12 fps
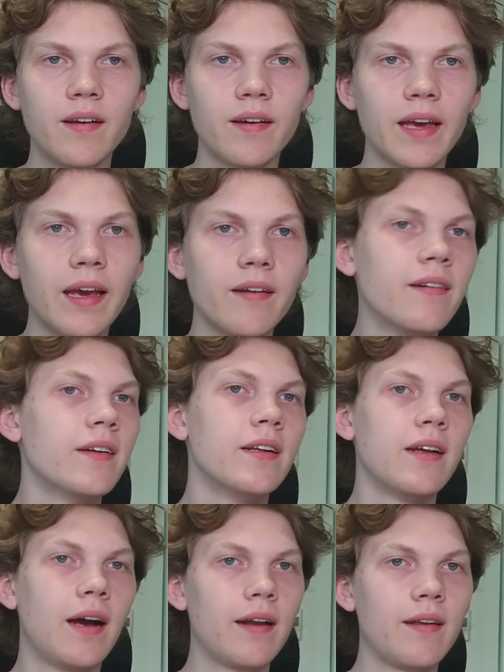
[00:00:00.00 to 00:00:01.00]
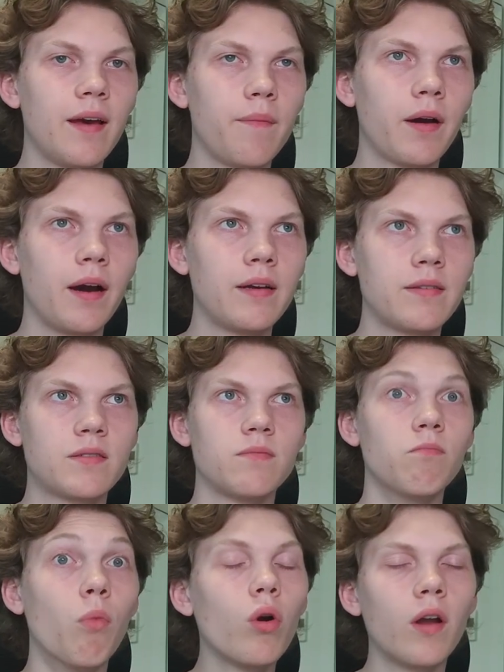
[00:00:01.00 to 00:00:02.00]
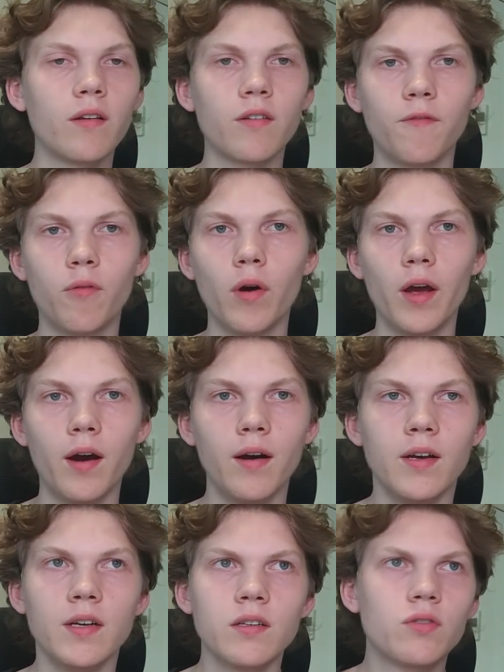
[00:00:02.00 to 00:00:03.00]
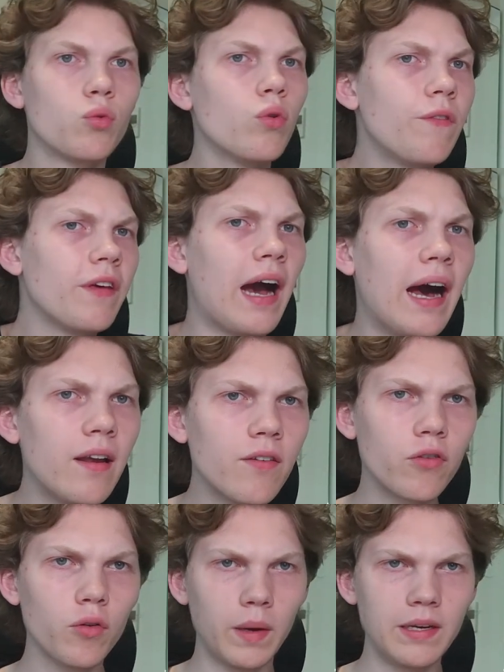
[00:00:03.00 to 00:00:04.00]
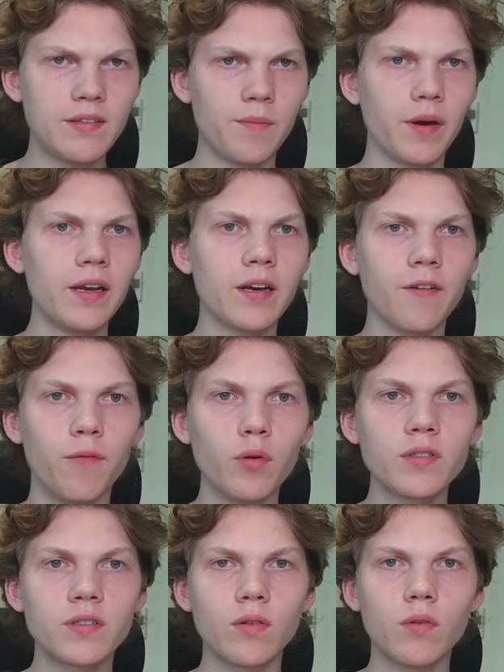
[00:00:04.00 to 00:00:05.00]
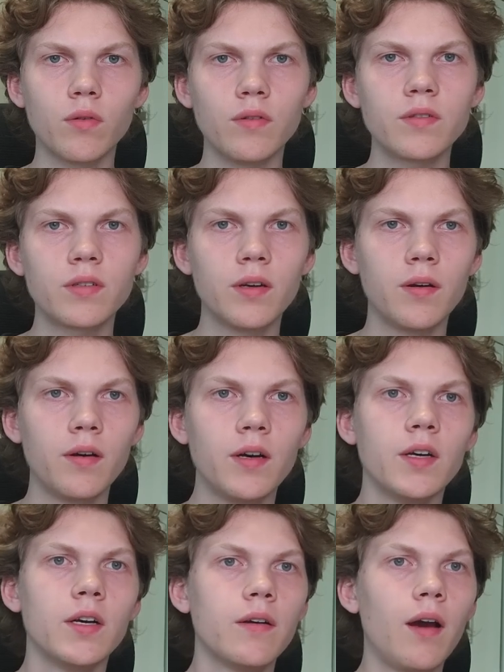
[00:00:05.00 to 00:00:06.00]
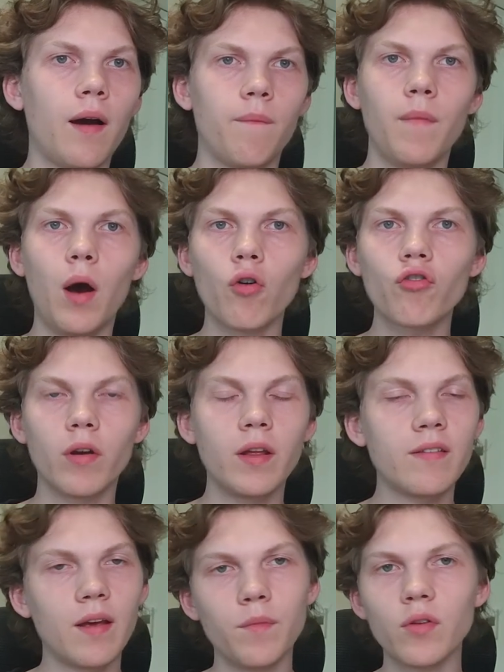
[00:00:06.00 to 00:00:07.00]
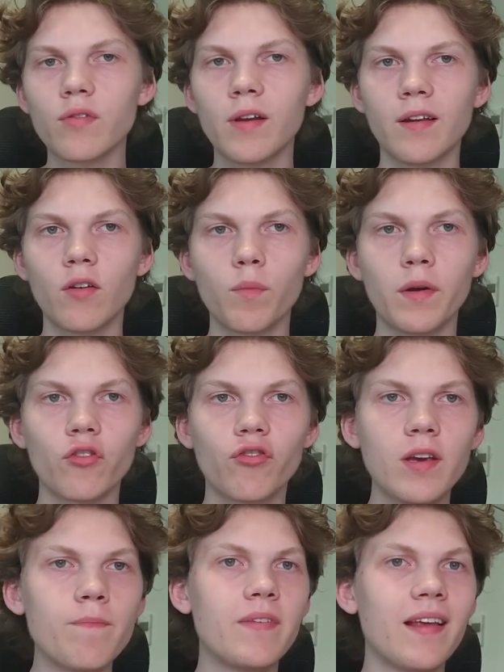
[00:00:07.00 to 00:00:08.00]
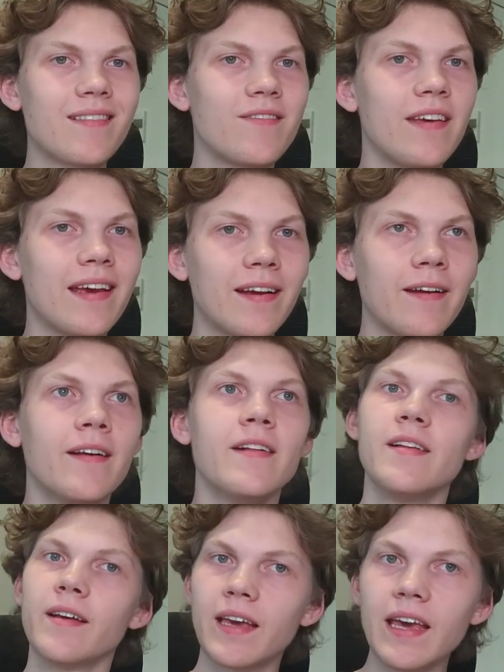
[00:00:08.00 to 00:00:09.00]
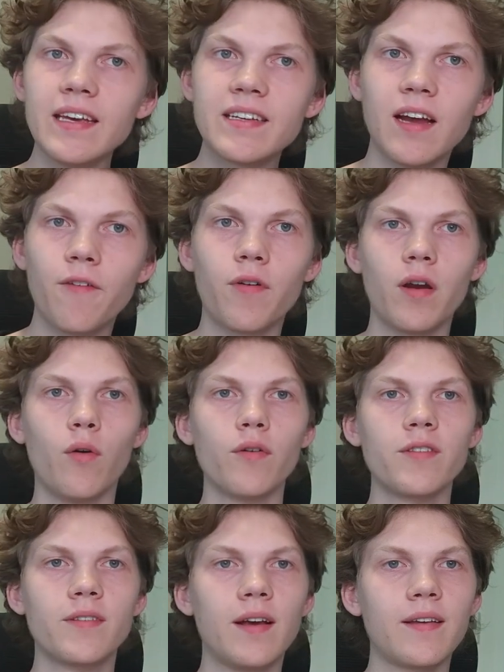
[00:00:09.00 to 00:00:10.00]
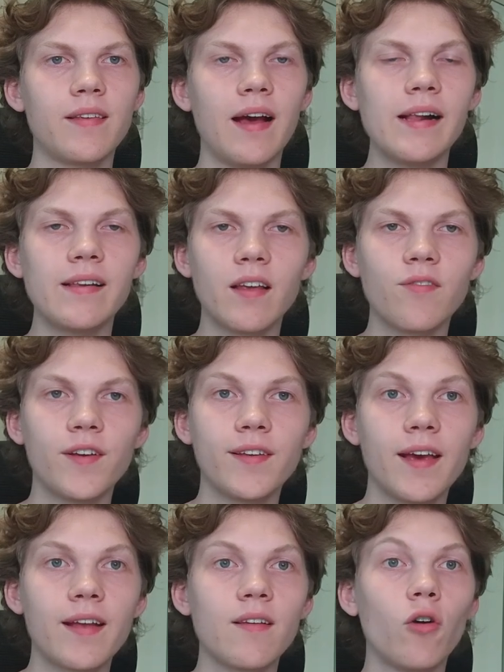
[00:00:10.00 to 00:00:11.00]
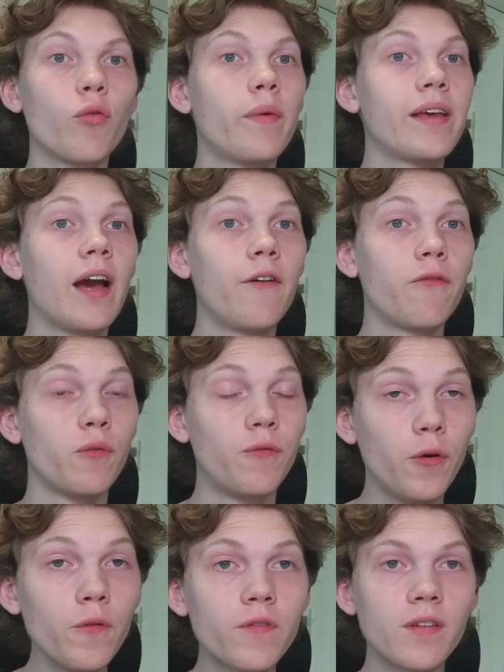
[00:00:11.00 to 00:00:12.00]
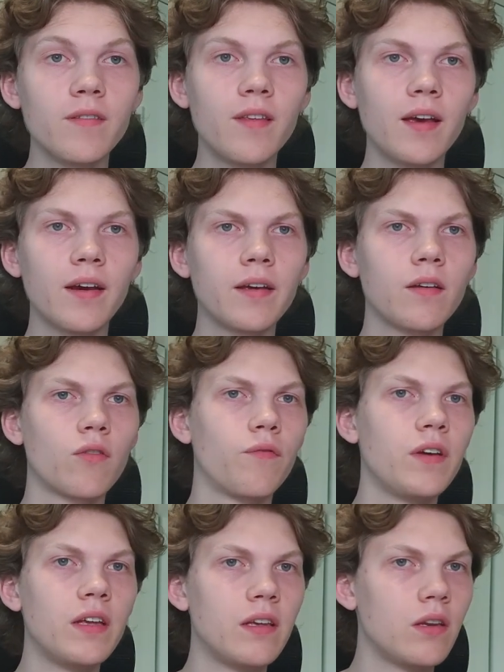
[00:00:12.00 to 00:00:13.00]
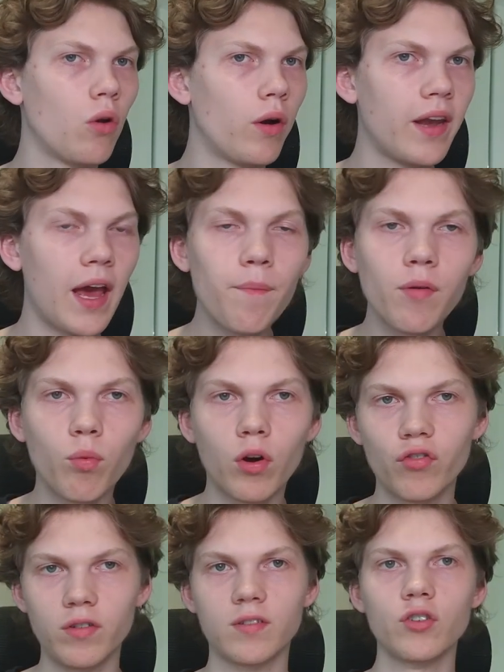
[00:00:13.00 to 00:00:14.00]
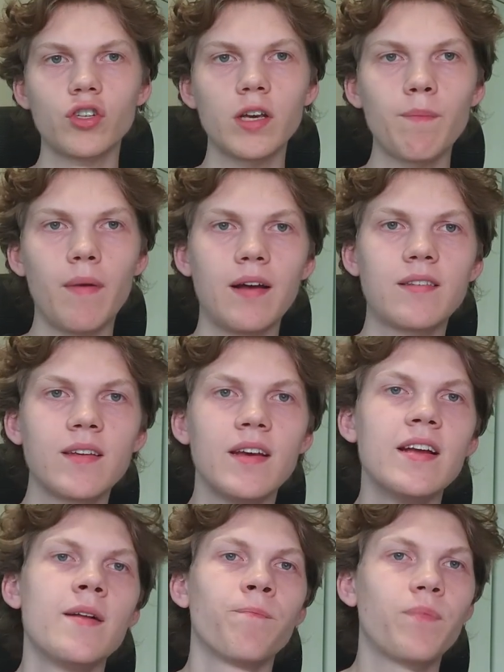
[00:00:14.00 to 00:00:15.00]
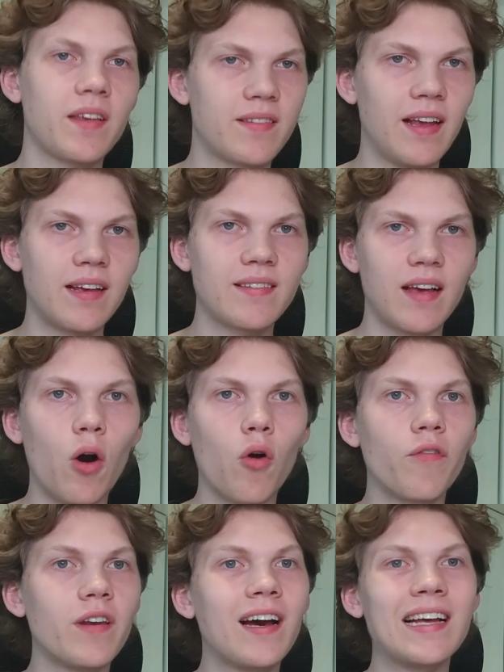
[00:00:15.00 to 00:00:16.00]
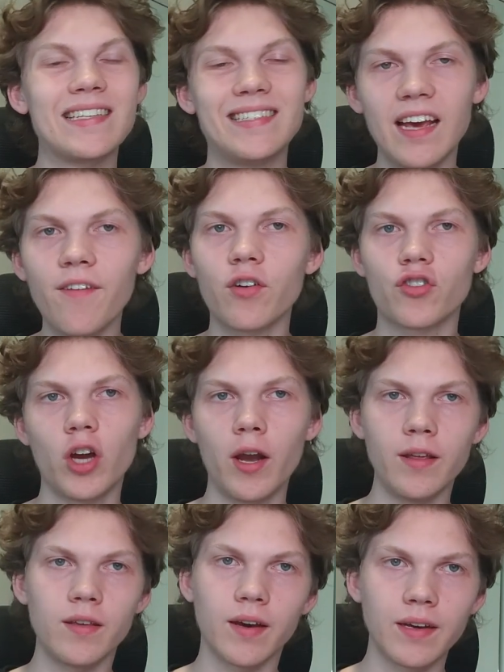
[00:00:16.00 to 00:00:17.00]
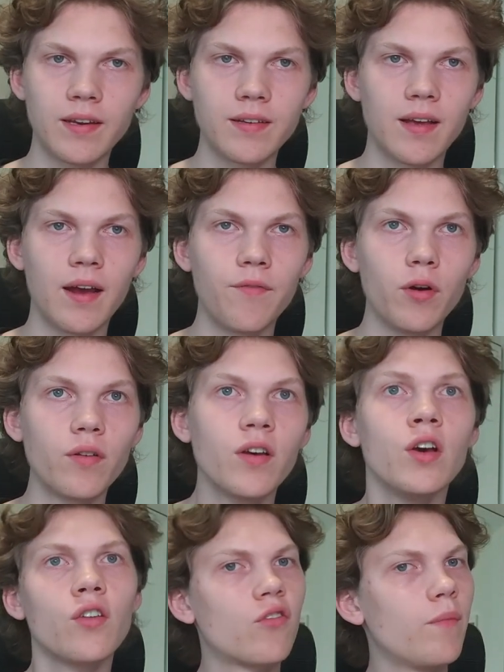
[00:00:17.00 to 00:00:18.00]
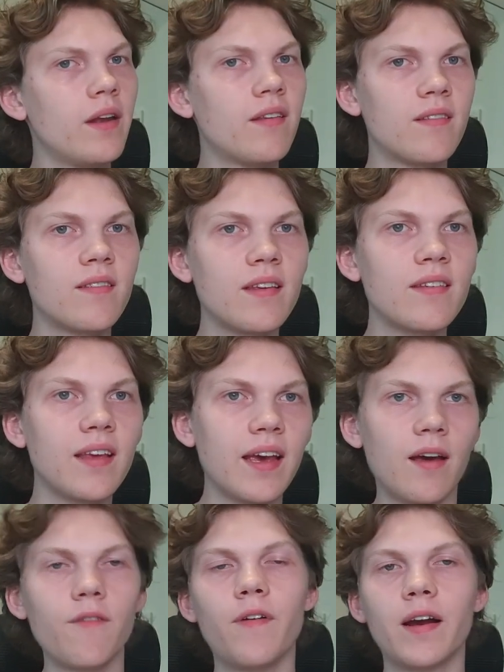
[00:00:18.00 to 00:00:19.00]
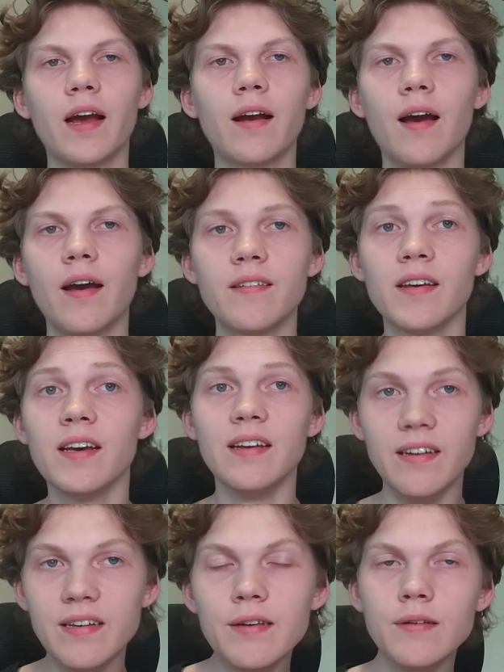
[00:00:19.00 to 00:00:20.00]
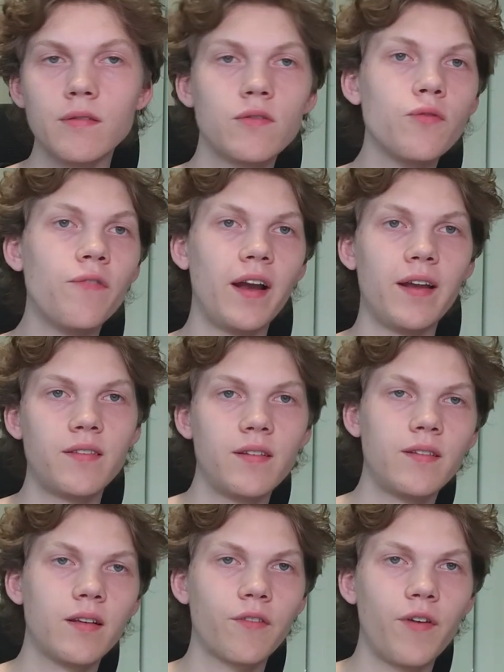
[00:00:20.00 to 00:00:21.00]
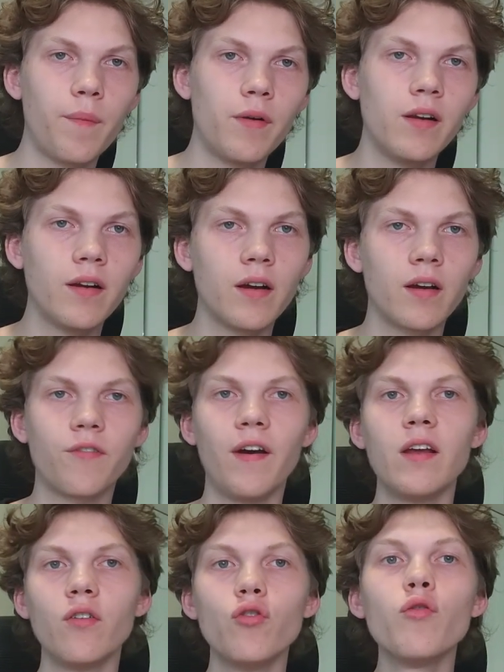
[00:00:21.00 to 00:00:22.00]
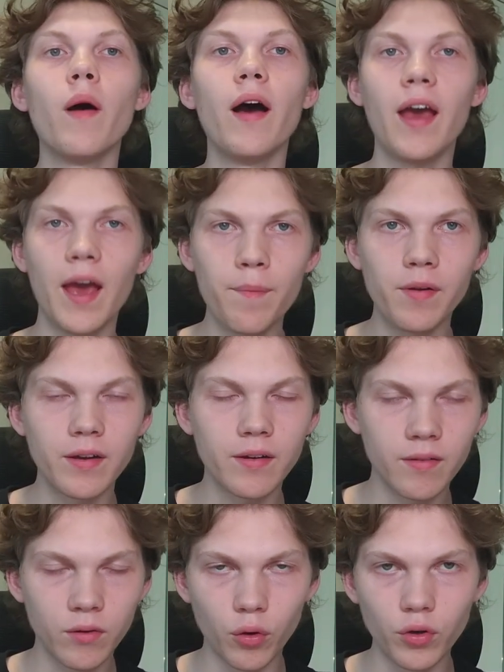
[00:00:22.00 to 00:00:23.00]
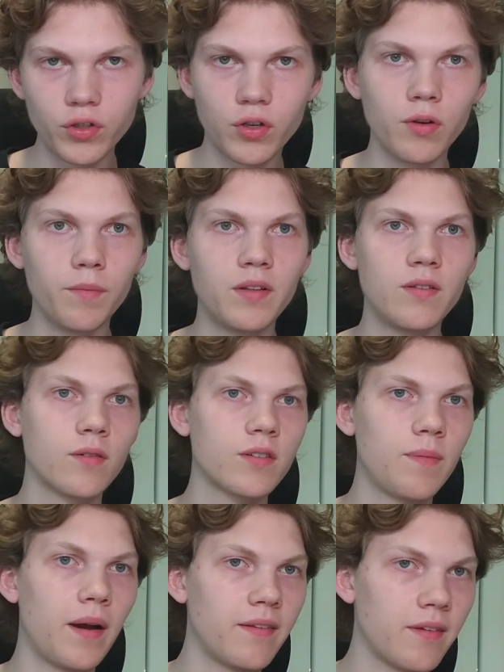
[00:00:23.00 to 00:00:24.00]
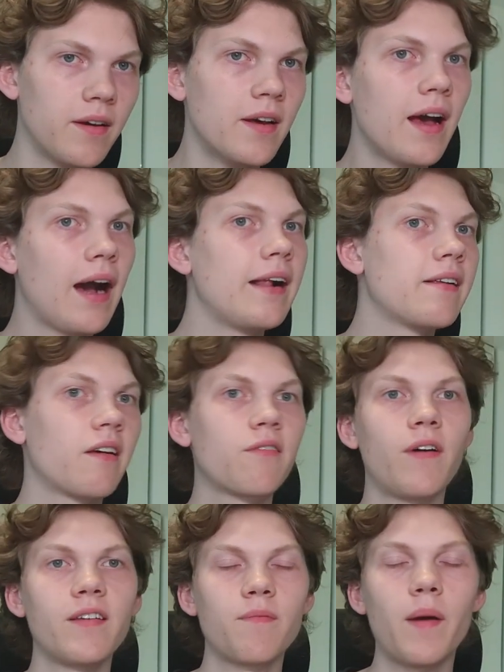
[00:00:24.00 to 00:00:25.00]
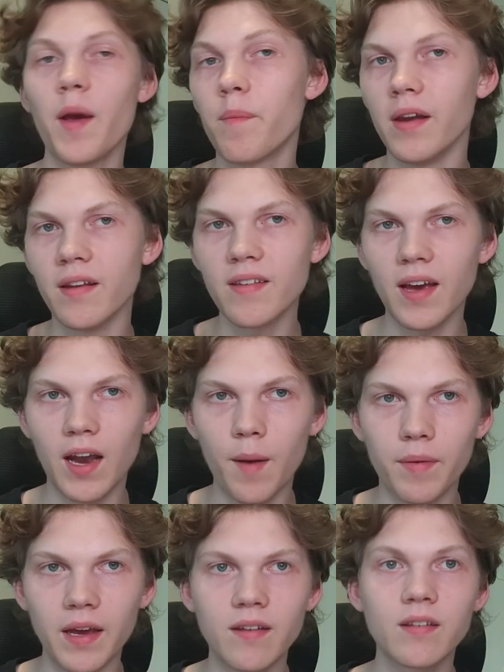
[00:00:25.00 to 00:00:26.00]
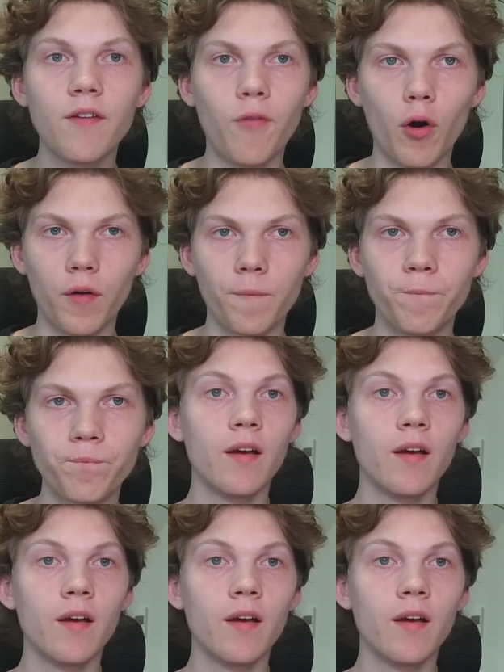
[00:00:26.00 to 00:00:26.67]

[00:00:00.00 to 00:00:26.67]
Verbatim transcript: äh, ging, hat er bereits Monate vorher so gut wie alles über diese Brille gewusst und äh, ja, auch schon in seinem Newsletter darüber geschrieben. Deswegen gehe ich davon aus, dass all das, was er jetzt auch über die iPhone 15 Serie sowie die neuen Apple Watches geschrieben hat, dass das auch wieder sehr wahrscheinlich richtig sein wird. Zumindestens ist er in Vergangenheit die zuverlässigste äh, Quelle, über Apple-Gerüchte beziehungsweise all das, was bei Apple intern abgeht, geworden.